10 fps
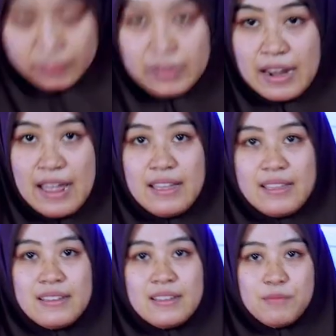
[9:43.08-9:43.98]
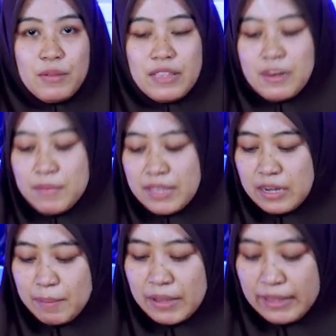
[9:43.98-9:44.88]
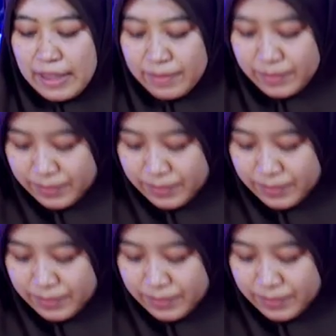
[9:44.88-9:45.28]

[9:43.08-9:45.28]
Nah, popornya ini bisa dilipat ya.